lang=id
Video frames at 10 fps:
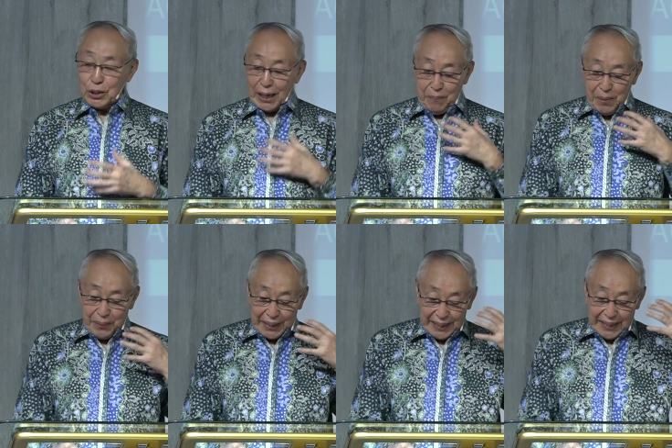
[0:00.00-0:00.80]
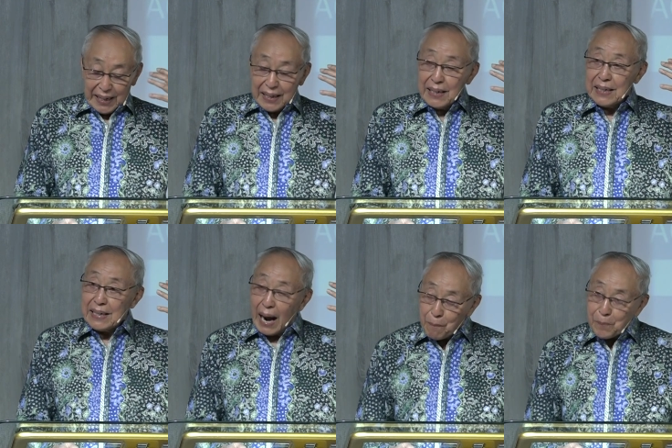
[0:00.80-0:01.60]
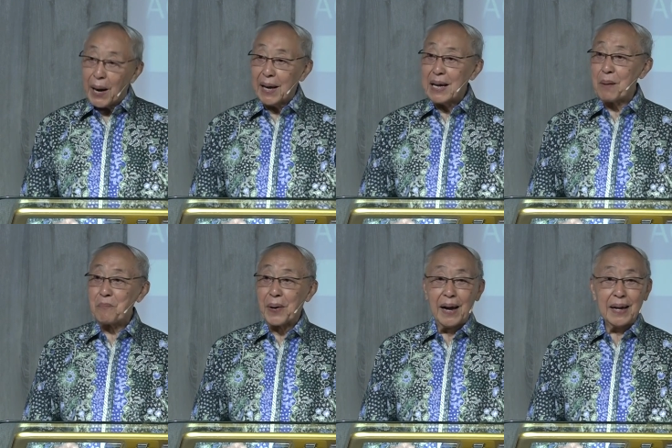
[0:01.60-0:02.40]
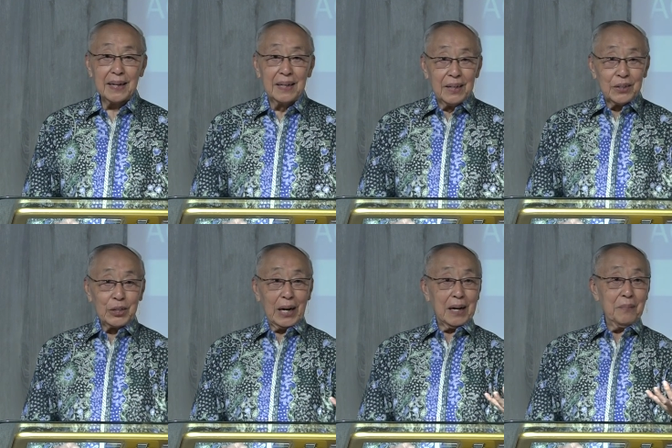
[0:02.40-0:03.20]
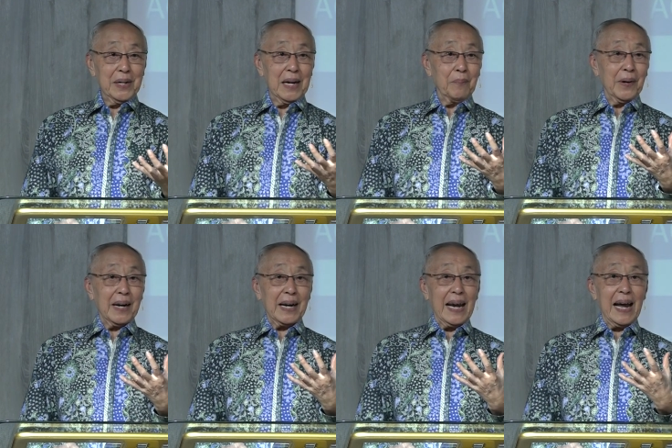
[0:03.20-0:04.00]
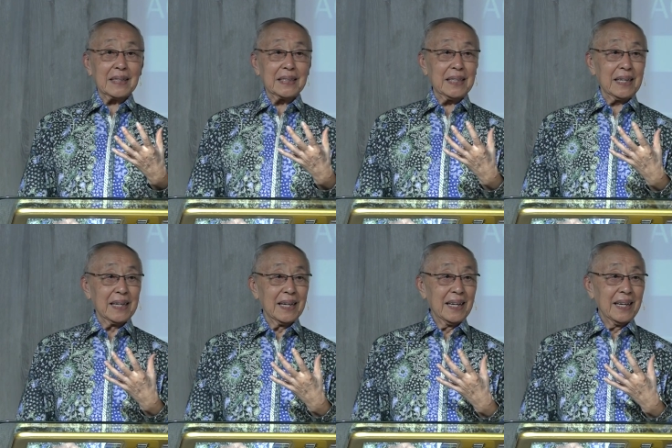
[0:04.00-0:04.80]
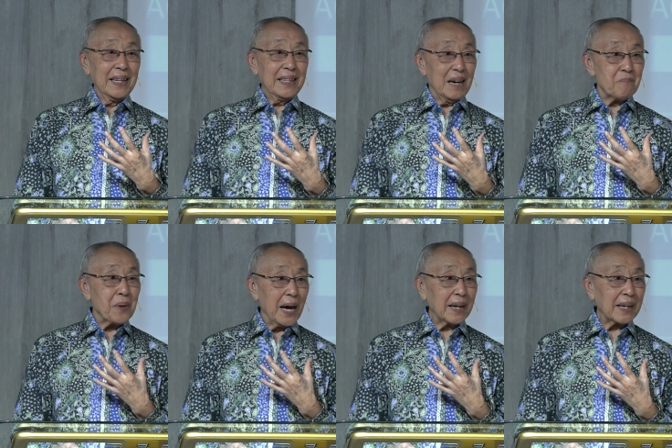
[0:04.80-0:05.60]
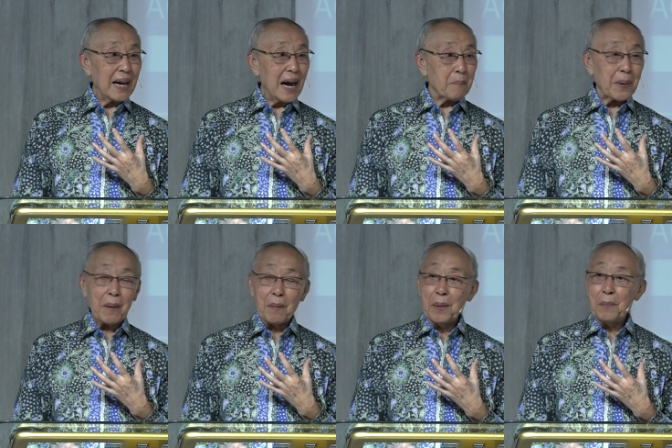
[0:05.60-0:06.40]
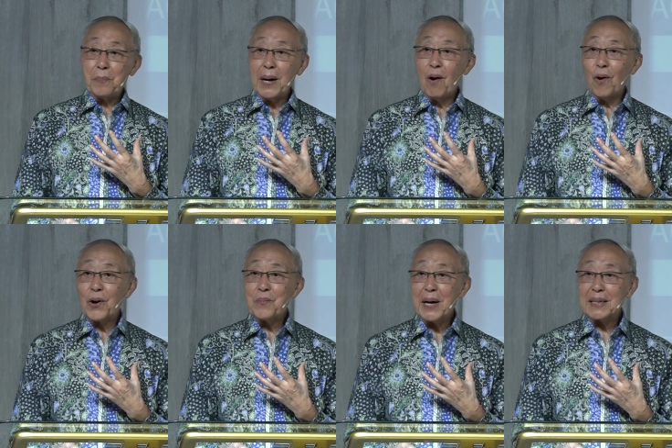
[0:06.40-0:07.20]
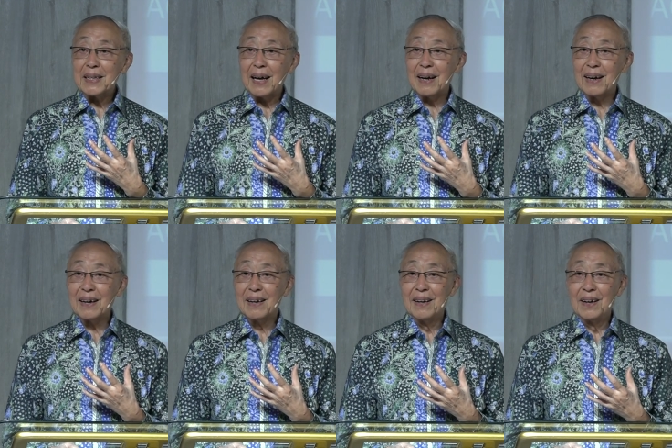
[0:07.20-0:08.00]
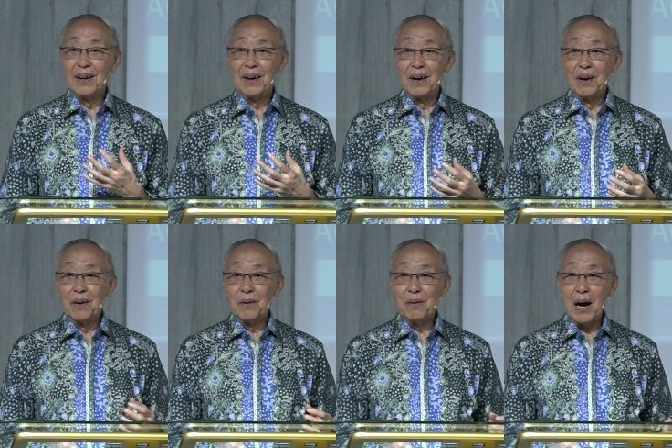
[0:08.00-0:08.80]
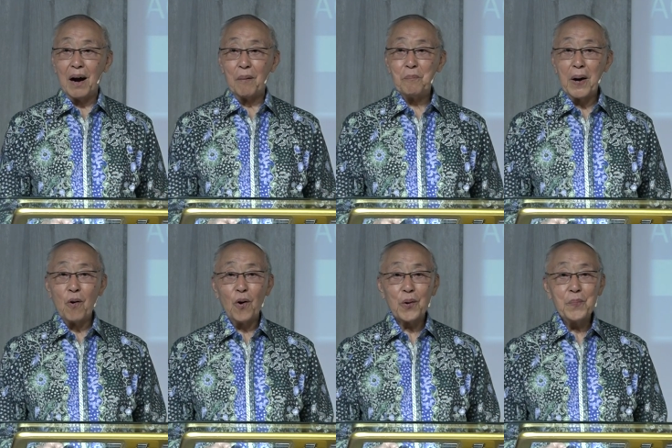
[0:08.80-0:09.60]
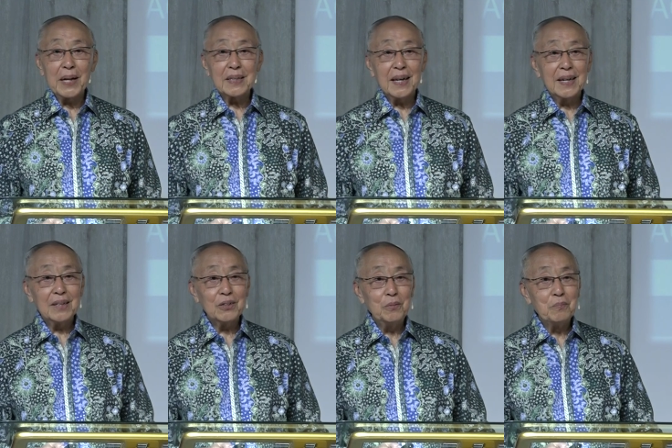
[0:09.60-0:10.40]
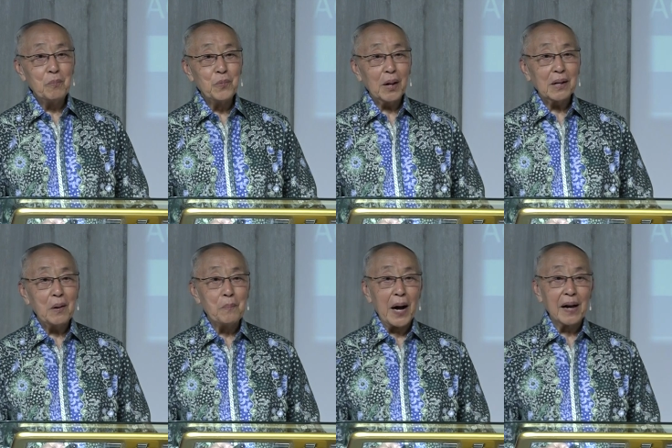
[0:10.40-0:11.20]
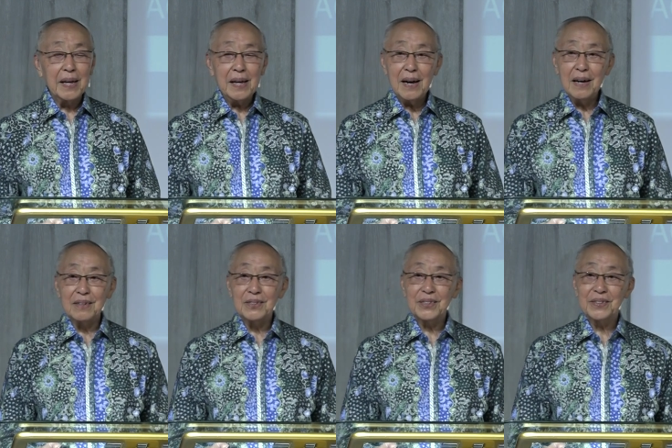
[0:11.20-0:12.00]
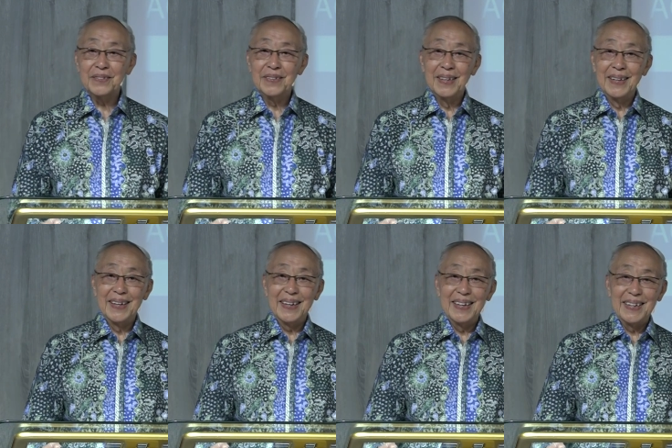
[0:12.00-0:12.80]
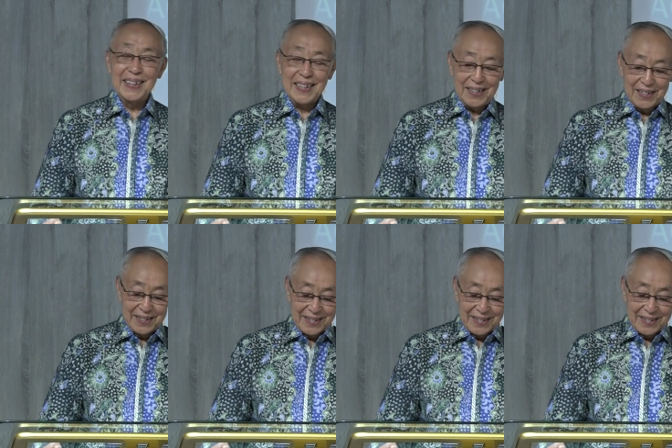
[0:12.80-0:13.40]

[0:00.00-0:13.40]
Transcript: sudah memberikan dampak yang baik, saudara akan mendapat reaksi yang baik. Apa? Penghormatan. Wah, penghormatan itu membuat kebahagiaan. Ya.